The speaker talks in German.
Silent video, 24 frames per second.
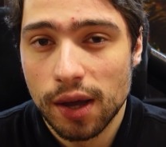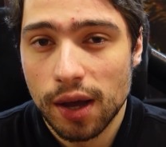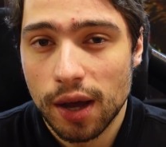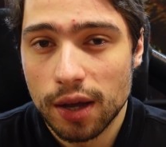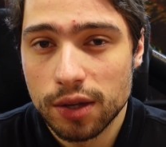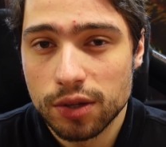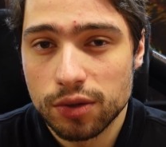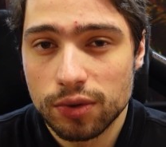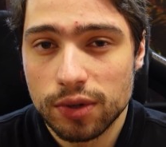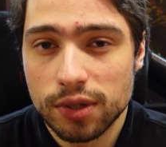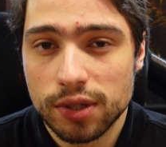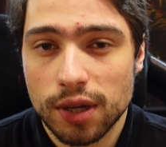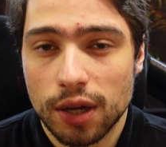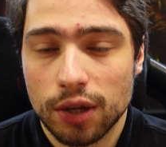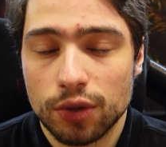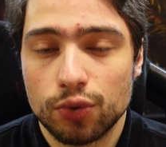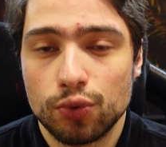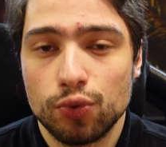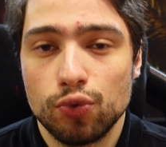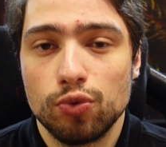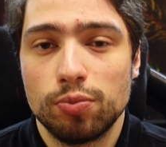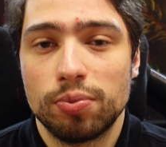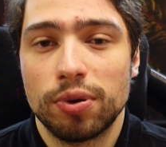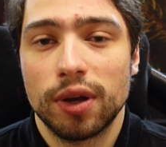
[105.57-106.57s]
Also dieser
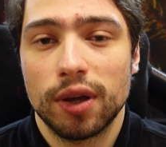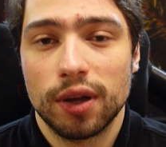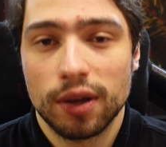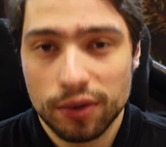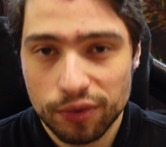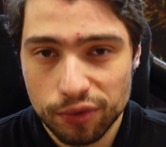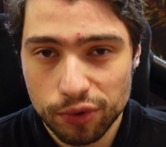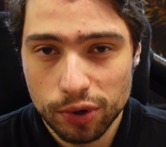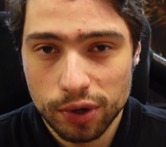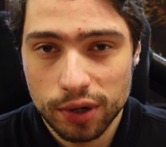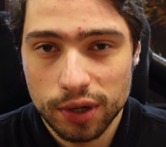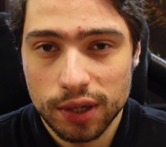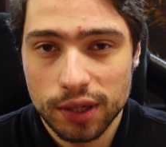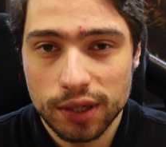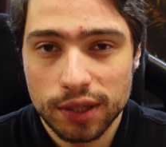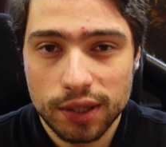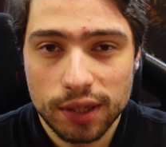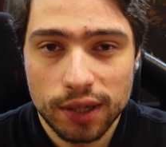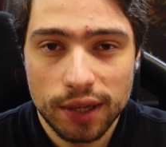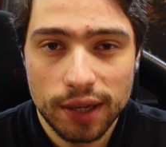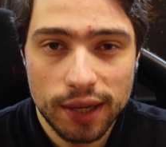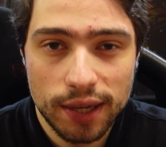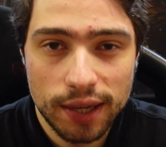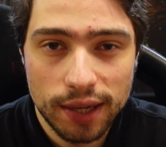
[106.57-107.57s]
Typ, wirklich
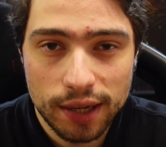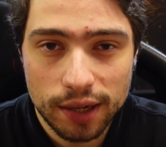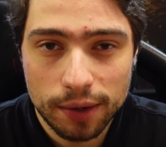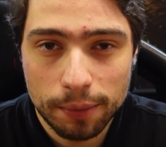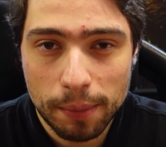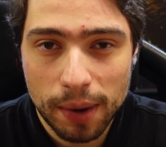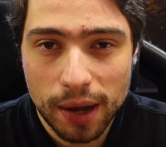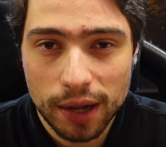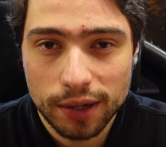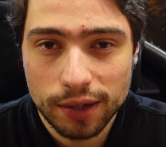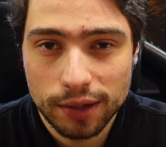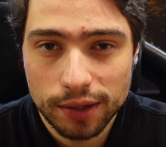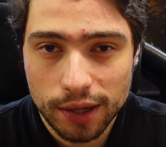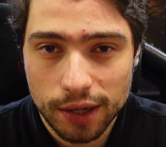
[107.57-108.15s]
Ehrenmann.